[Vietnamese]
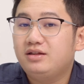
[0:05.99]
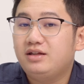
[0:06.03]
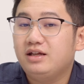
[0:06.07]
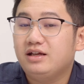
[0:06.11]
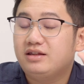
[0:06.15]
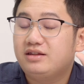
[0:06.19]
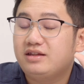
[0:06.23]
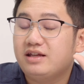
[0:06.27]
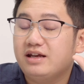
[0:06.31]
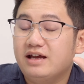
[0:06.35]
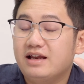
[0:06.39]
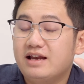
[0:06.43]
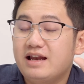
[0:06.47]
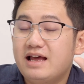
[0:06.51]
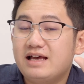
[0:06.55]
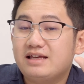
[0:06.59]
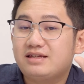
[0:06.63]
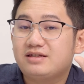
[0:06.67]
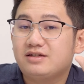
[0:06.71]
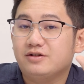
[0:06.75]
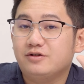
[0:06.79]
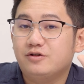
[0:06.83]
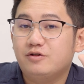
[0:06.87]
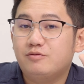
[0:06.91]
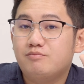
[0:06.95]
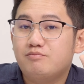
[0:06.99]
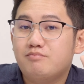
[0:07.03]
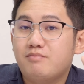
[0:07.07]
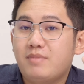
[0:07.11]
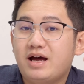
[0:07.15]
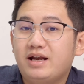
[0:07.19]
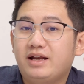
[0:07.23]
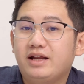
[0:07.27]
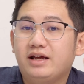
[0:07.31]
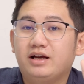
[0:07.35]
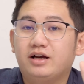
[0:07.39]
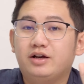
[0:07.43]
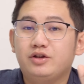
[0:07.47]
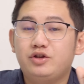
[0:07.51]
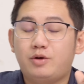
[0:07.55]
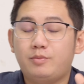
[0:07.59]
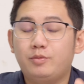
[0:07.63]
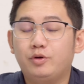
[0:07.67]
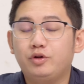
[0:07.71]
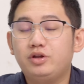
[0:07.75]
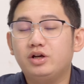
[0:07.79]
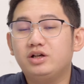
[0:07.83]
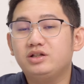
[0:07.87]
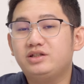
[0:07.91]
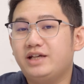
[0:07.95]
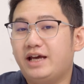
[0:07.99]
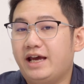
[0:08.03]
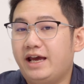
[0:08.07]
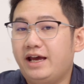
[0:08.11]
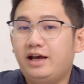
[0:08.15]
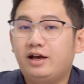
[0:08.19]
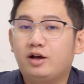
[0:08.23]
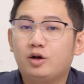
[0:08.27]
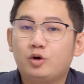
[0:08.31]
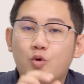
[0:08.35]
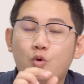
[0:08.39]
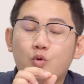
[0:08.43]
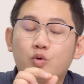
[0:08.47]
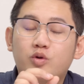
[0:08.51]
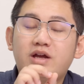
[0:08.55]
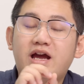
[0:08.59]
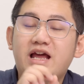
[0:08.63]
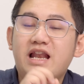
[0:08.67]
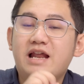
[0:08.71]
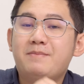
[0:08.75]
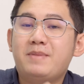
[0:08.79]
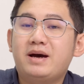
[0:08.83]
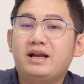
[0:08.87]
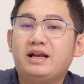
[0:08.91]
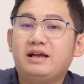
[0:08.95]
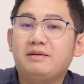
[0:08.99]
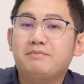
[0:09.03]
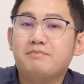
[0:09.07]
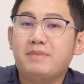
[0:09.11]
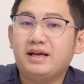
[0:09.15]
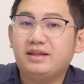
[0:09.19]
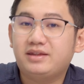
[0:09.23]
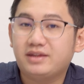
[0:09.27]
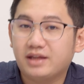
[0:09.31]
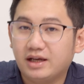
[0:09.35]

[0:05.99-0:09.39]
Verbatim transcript: thì tỷ lệ sử dụng màn hình ở nhóm đối tượng trẻ, cụ thể là màn hình máy